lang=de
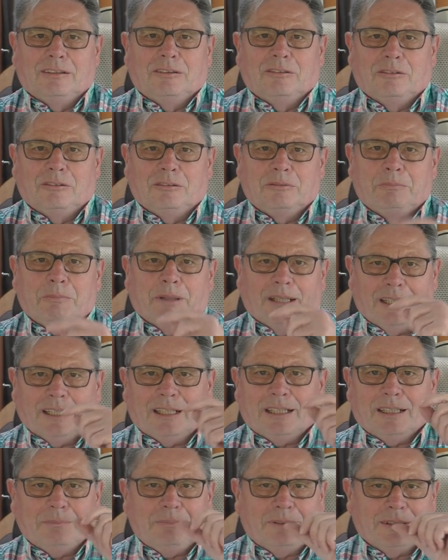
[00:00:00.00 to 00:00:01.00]
und
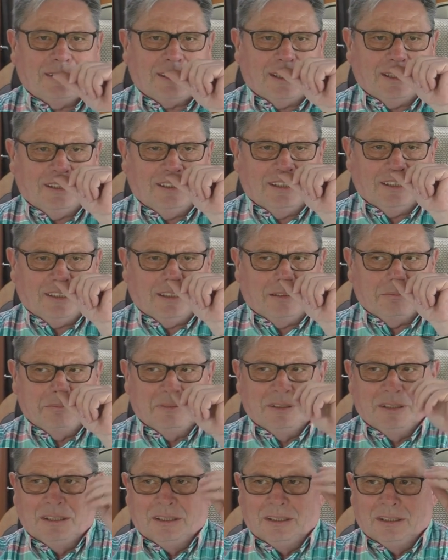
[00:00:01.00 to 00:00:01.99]
Meckerer bezeichnet haben.